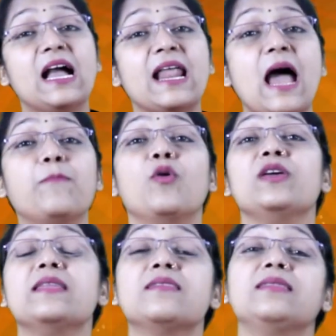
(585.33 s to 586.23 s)
अगर
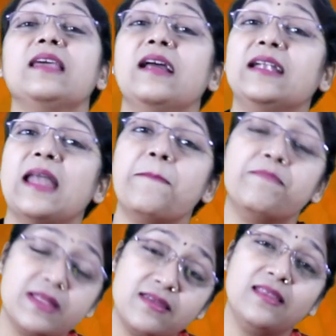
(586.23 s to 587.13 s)
आपको ये सत्य घटना
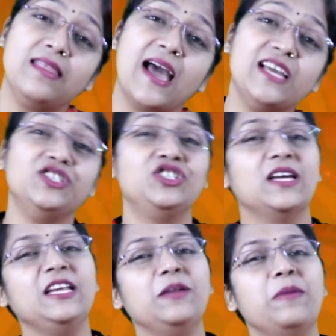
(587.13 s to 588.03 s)
पसंद आई
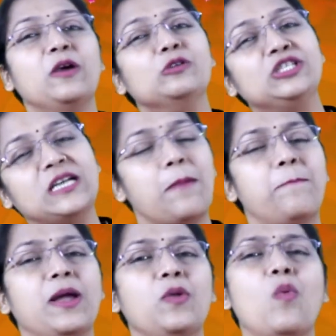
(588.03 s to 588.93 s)
शरीर में कुछ
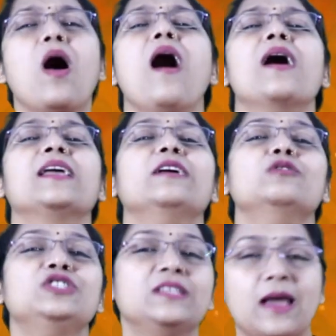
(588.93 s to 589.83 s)
कंपन हुआ आंखें
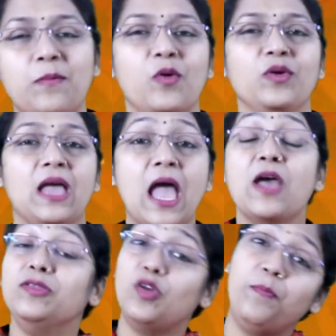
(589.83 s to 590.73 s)
कुछ नम हुई
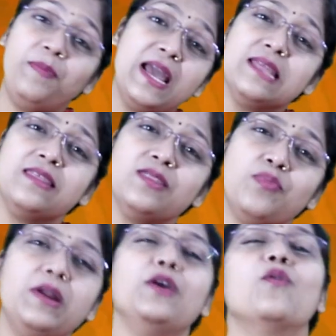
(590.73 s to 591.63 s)
तो प्लीज
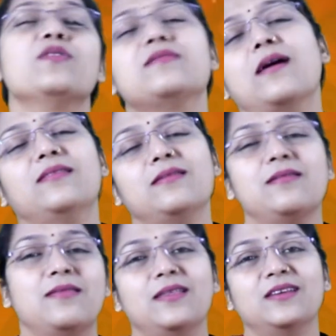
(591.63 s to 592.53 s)
इस वीडियो को ज्यादा
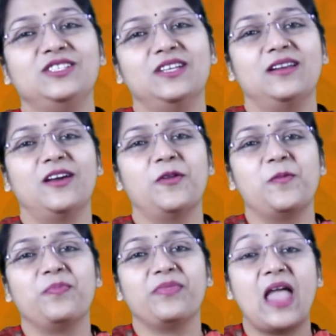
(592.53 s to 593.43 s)
से ज्यादा शेयर करो